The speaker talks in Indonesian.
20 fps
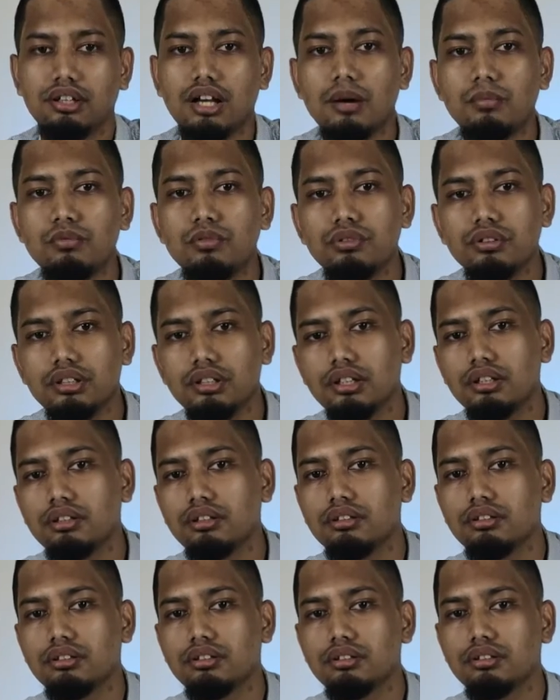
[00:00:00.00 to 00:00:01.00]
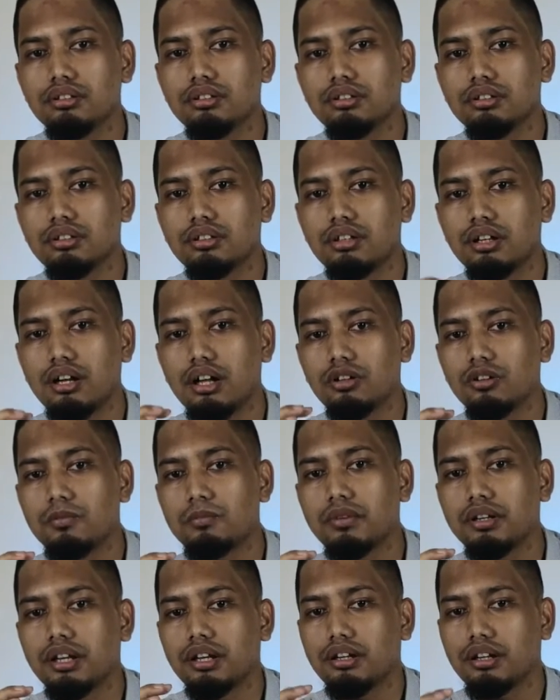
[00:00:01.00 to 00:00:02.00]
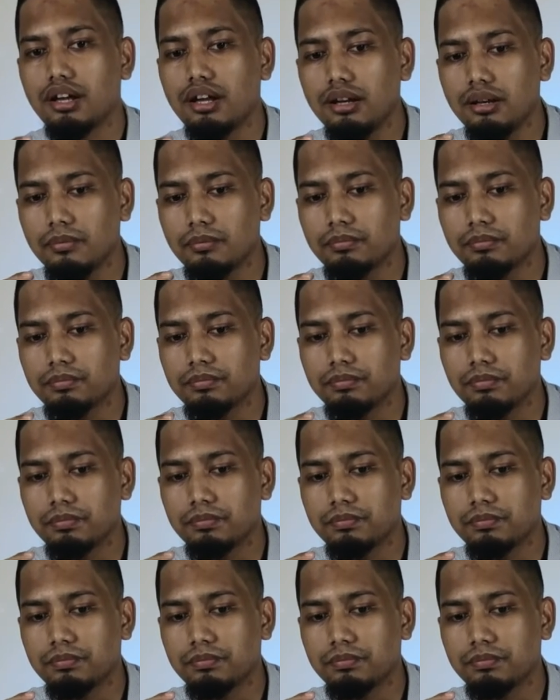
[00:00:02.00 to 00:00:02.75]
Gak mungkin kalau mereka